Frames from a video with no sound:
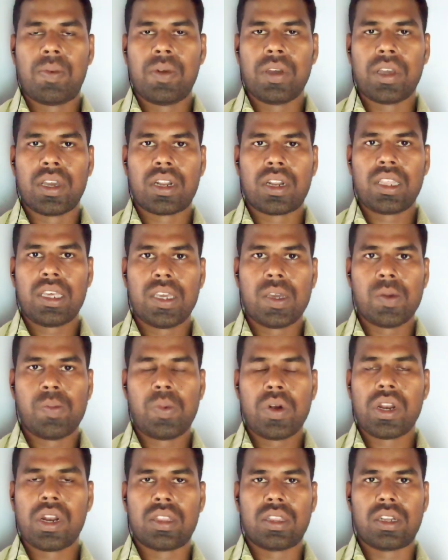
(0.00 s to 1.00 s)
அப்படிங்கிறத
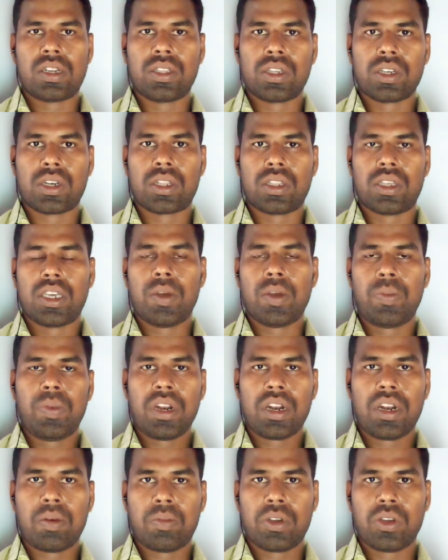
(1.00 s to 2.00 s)
எப்படி நான் தெரிஞ்சுக்கிறது
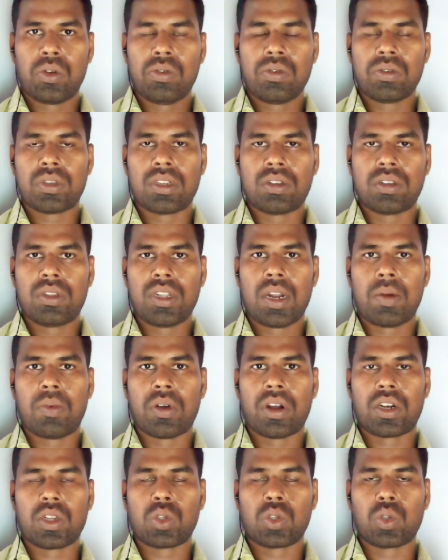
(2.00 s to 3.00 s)
எப்படி நம்ம யூனிவர்ஸ் வந்து
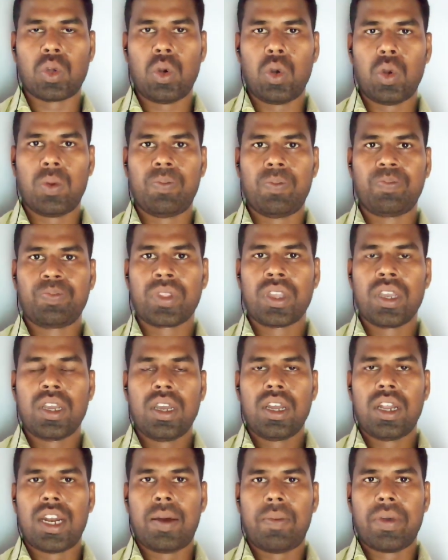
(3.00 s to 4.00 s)
நம்மக்கிட்ட சொல்லும்
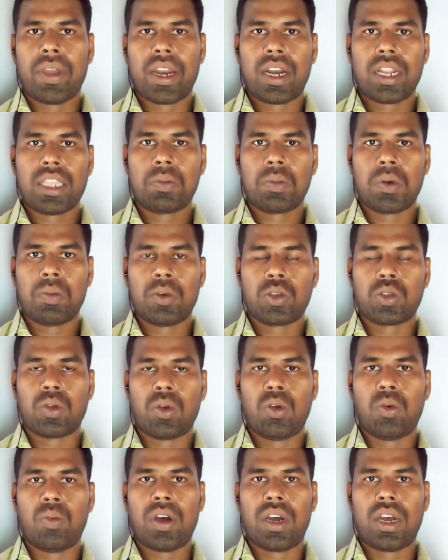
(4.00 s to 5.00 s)
நம்ம எண்ணத்து மூலமாக
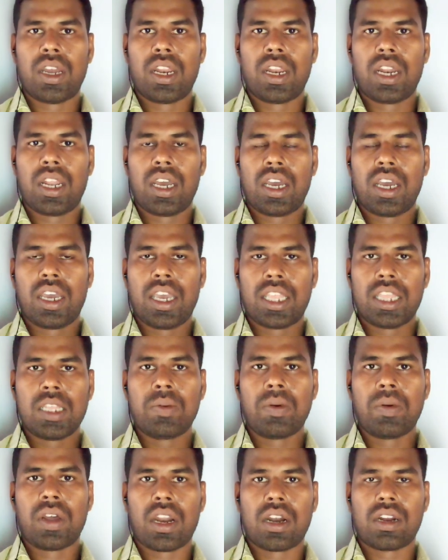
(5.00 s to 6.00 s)
சொல்லுவோமா இல்லை
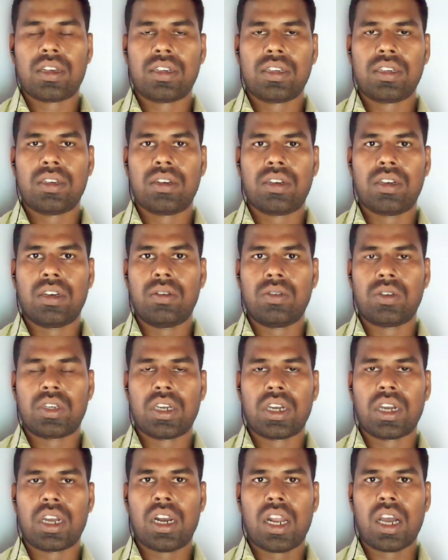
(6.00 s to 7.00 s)
எந்த மாதிரியான
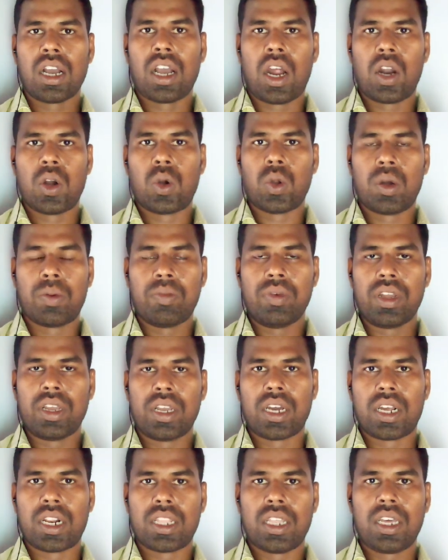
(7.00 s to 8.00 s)
விஷயங்கள்லாம் காட்டும்
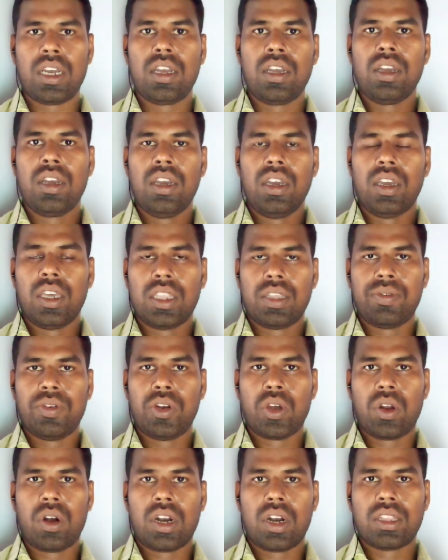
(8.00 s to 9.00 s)
அப்படிங்கிறத இந்த
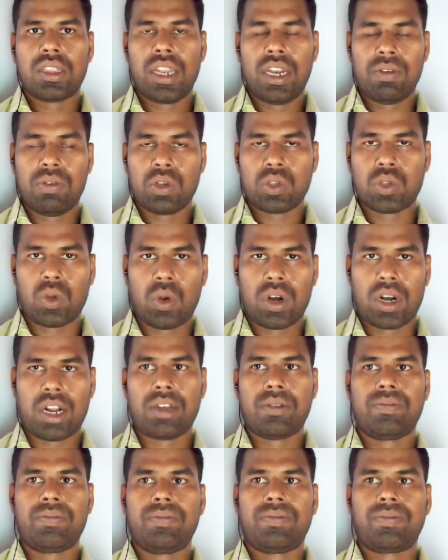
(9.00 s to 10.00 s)
வீடியோலாம் நான் தெளிவாக
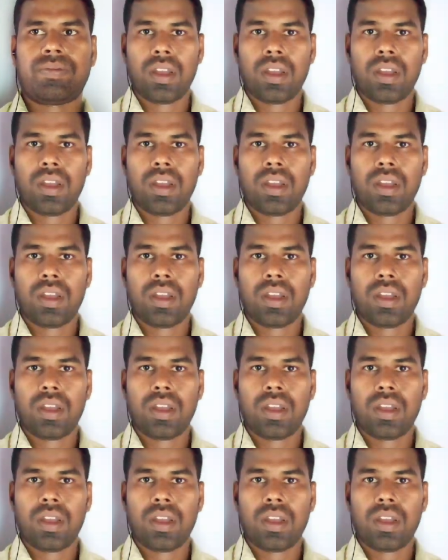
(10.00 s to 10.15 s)
சொல்கிறேன்